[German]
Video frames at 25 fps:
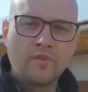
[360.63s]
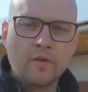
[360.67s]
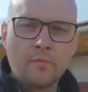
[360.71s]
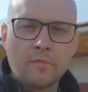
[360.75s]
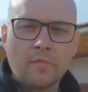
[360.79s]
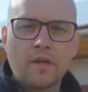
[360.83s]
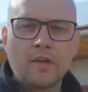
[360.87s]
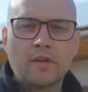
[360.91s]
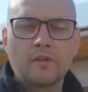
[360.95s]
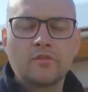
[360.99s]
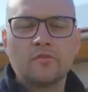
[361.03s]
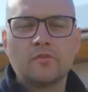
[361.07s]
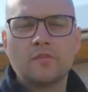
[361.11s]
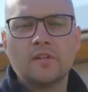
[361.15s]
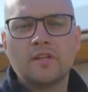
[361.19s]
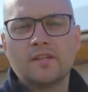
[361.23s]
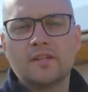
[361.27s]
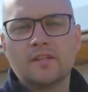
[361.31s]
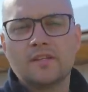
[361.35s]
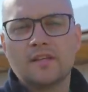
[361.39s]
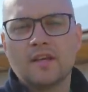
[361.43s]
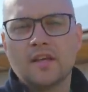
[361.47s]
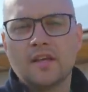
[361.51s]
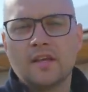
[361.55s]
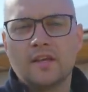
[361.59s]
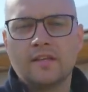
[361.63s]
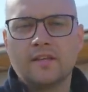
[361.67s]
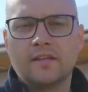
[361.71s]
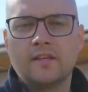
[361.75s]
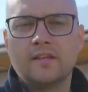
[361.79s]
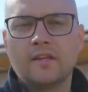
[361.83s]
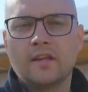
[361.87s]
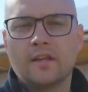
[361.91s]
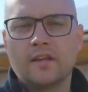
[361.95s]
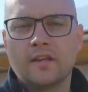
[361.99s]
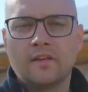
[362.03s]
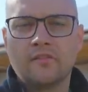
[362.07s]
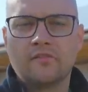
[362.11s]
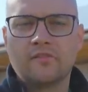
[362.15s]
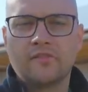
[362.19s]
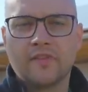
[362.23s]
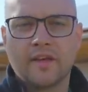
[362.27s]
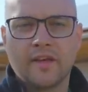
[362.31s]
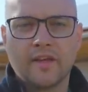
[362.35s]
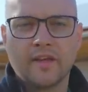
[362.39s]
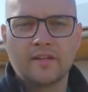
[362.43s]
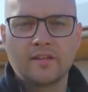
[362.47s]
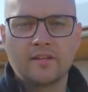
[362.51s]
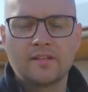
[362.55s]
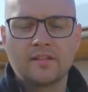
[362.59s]
wenn man natürlich die dann
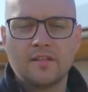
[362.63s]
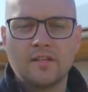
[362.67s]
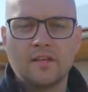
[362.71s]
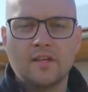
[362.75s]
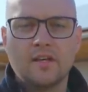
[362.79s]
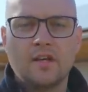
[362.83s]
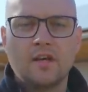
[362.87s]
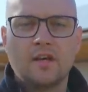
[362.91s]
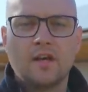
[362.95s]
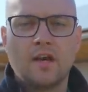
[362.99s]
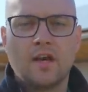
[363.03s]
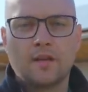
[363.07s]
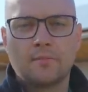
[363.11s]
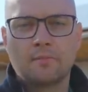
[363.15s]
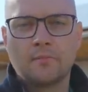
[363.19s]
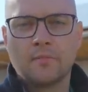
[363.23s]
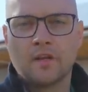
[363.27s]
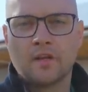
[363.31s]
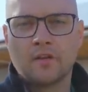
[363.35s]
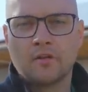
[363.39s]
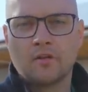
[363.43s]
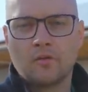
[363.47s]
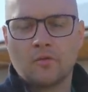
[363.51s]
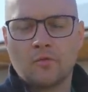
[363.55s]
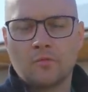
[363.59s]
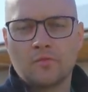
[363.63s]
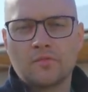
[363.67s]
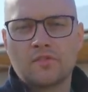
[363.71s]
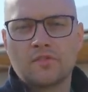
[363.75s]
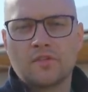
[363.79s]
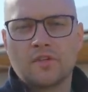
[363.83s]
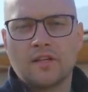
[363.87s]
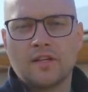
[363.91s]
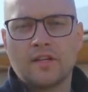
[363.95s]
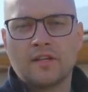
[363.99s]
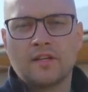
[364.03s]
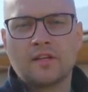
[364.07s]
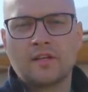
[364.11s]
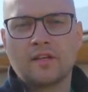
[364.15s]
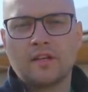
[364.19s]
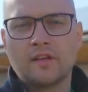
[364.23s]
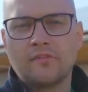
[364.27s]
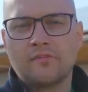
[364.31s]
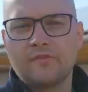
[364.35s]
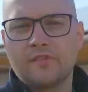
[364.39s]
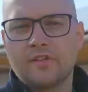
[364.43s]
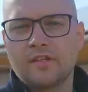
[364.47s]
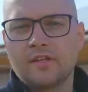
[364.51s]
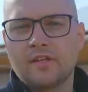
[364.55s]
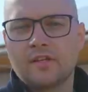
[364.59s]
entfernt, hat man umso einen
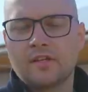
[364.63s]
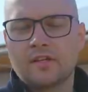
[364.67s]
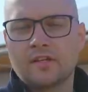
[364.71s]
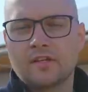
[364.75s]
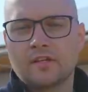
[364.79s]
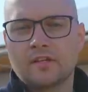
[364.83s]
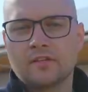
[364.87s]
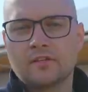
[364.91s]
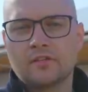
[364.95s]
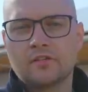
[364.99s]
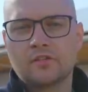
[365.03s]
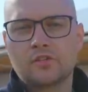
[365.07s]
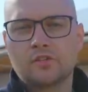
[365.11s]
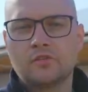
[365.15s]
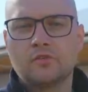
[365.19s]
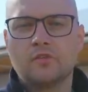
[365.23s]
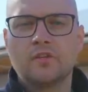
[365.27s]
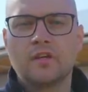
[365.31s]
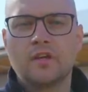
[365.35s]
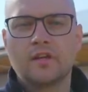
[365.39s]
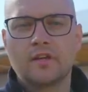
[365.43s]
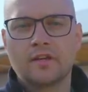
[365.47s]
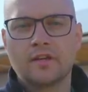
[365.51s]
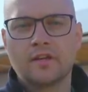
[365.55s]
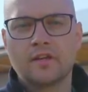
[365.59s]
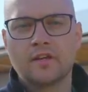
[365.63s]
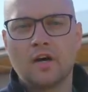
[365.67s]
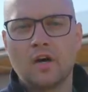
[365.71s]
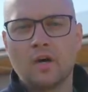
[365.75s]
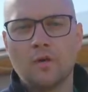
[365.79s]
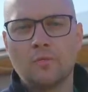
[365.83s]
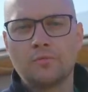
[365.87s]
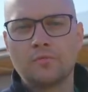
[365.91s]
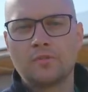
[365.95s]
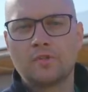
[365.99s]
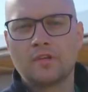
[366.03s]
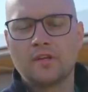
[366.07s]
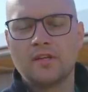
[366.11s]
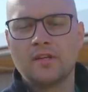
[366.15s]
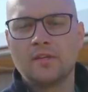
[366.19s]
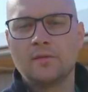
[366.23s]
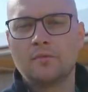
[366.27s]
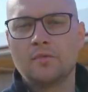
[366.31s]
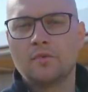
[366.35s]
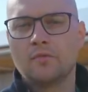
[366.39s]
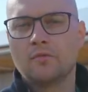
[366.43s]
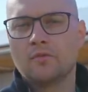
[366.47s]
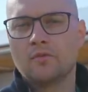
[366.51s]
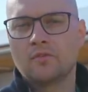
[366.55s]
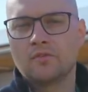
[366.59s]
kräftigeren, schöneren Haupttrieb
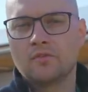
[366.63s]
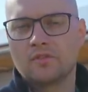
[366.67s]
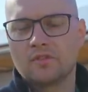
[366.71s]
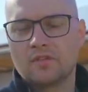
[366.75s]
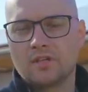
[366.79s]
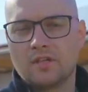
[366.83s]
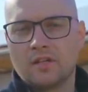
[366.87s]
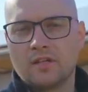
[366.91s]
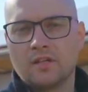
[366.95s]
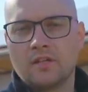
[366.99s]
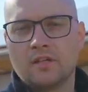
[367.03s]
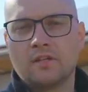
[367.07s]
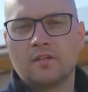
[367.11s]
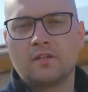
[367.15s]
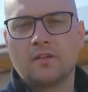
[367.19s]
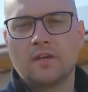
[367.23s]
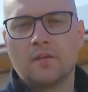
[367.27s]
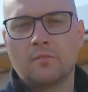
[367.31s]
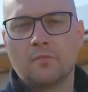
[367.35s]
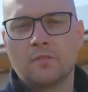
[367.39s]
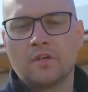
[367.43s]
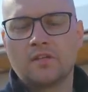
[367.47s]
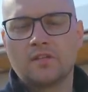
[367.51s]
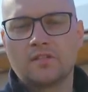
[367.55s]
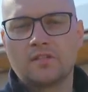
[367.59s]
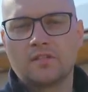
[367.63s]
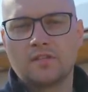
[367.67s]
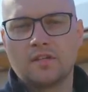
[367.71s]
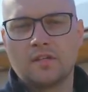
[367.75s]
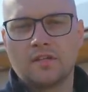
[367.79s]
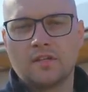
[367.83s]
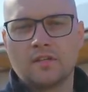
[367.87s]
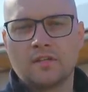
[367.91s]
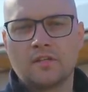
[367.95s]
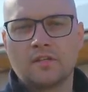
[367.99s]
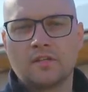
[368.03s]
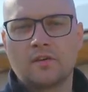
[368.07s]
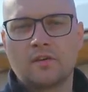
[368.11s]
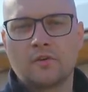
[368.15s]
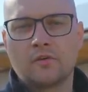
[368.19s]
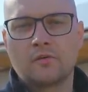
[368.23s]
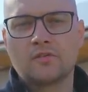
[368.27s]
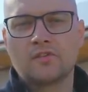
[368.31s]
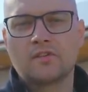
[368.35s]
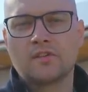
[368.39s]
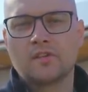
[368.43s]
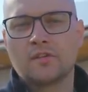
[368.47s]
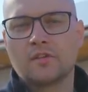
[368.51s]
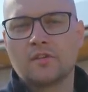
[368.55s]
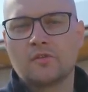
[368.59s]
und eine, damit eine
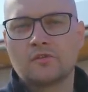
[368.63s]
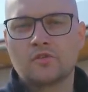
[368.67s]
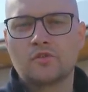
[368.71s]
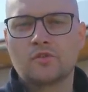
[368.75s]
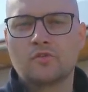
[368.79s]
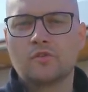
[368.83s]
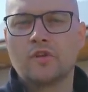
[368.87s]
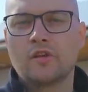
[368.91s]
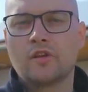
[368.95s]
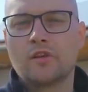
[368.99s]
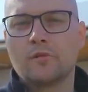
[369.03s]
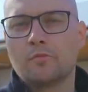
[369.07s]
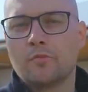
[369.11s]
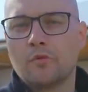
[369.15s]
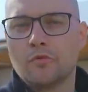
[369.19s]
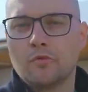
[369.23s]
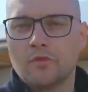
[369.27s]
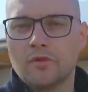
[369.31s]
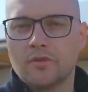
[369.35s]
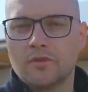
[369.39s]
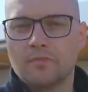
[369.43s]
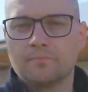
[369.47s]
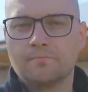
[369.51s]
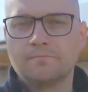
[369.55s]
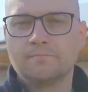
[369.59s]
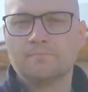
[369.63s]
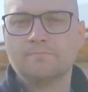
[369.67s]
größere und schönere Blüte.